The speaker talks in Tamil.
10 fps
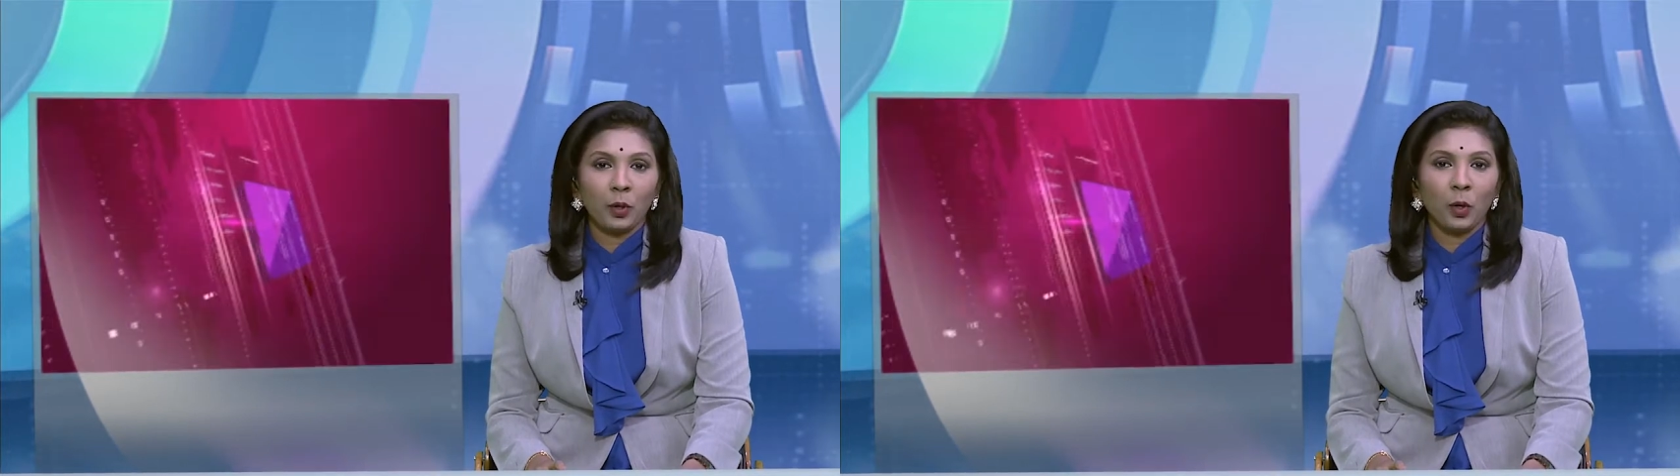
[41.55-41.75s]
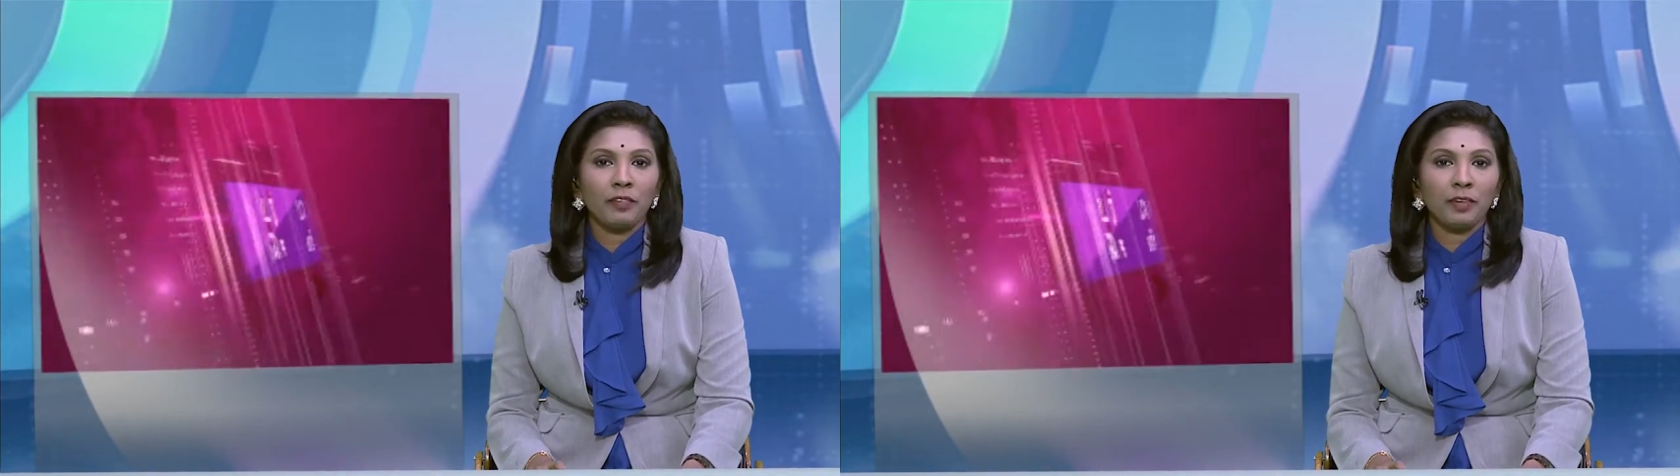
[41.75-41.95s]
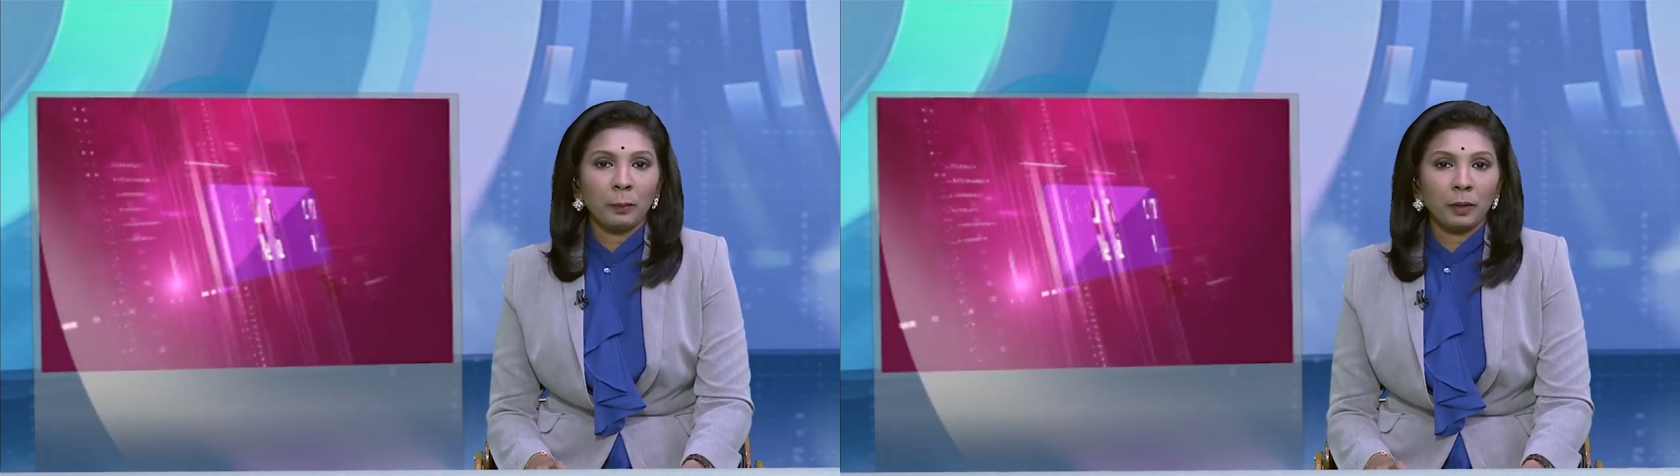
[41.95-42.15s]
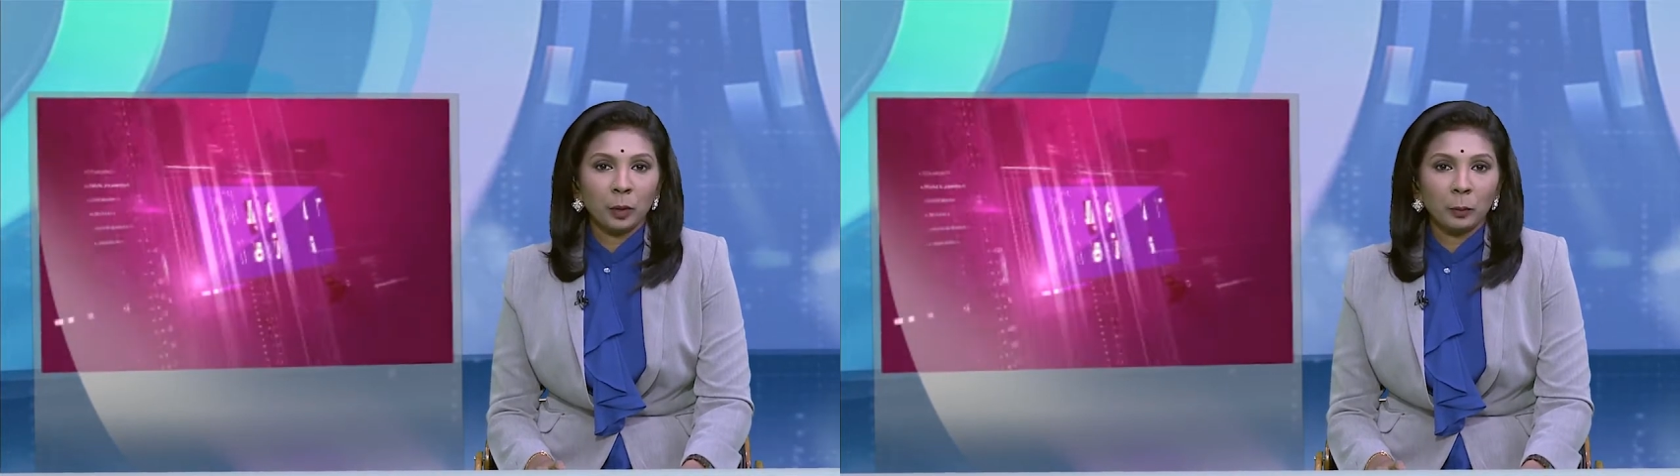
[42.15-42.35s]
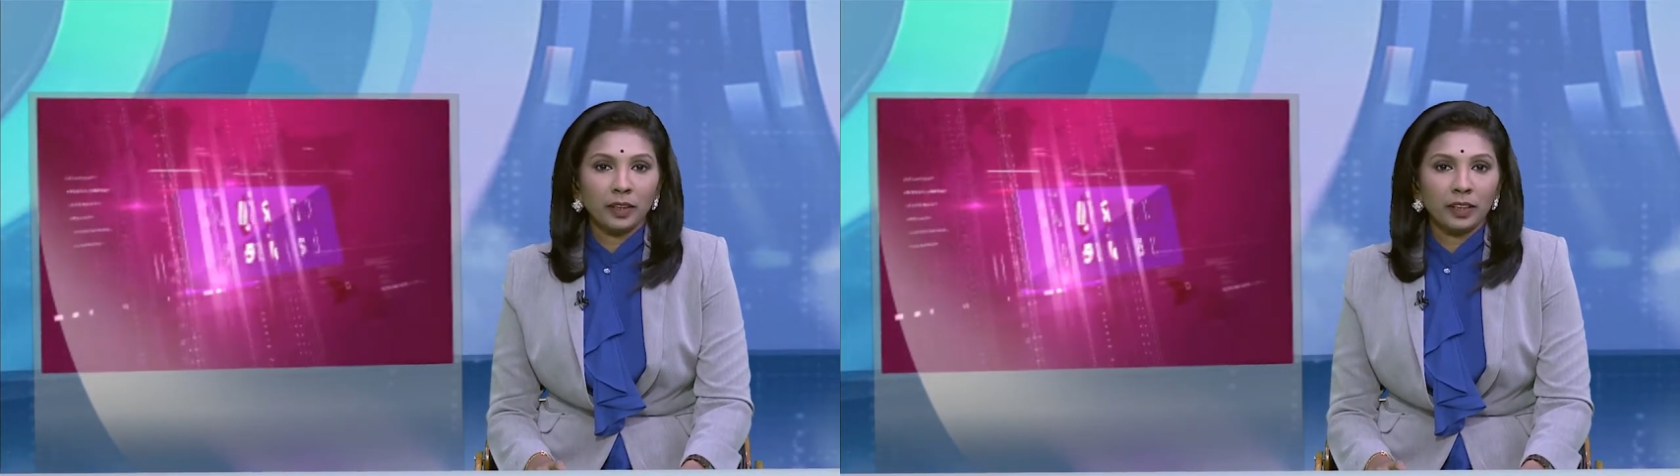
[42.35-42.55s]
கோவிட்
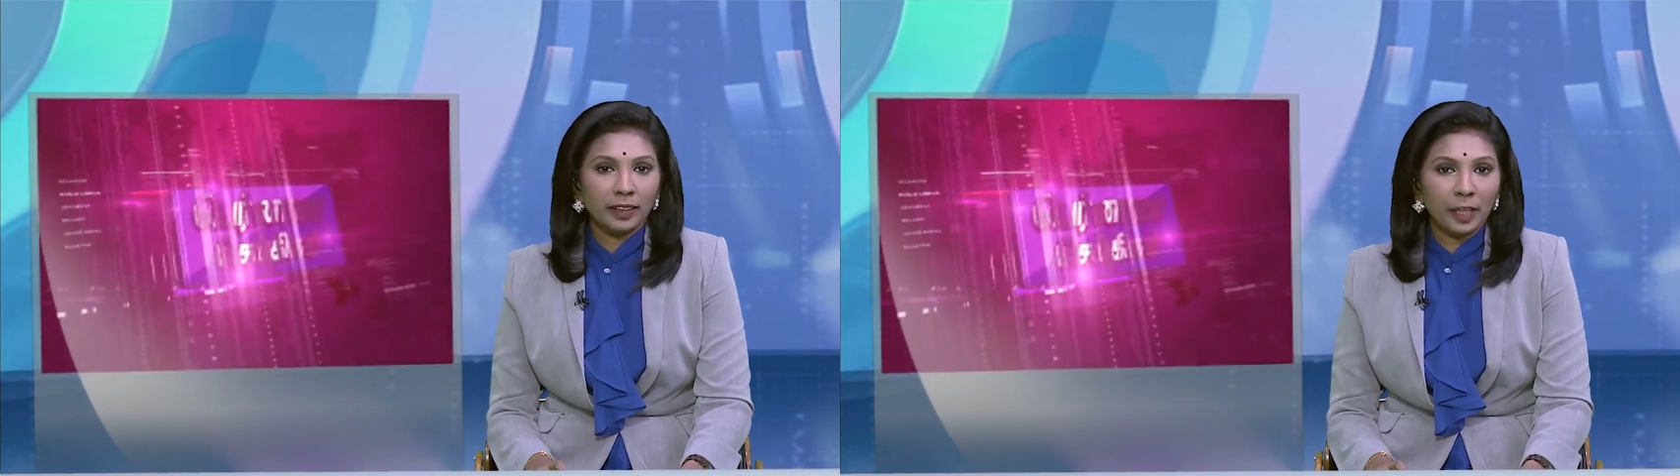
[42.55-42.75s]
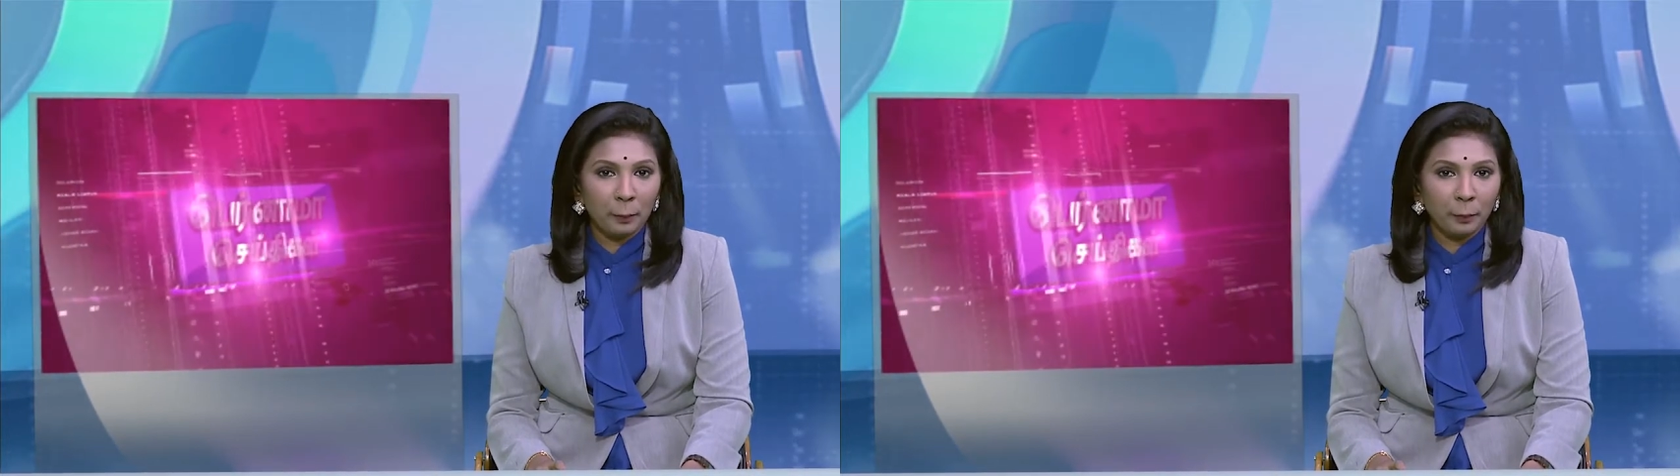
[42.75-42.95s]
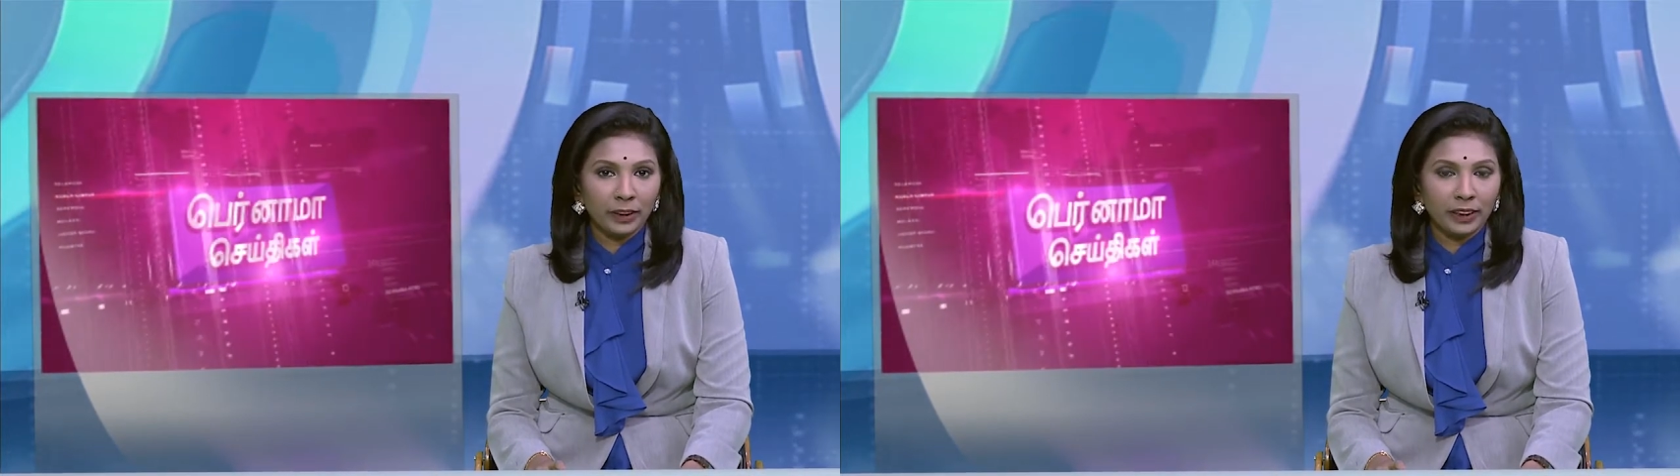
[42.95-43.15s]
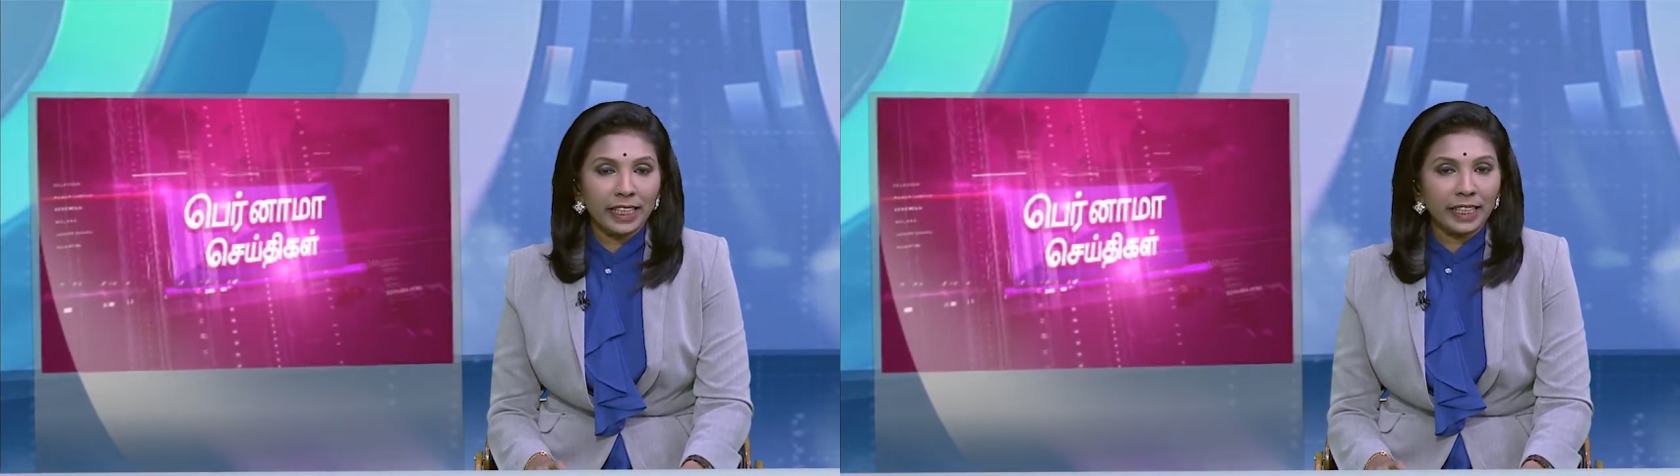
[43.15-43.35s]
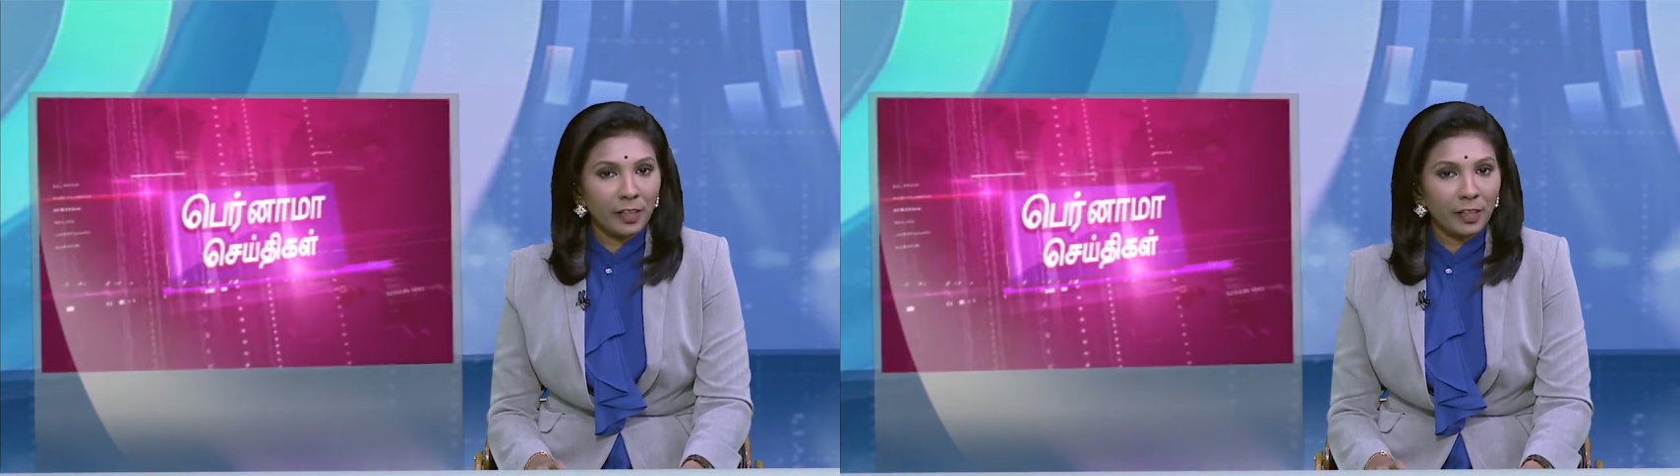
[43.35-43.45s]
பத்தொன்பது தடுப்பூசி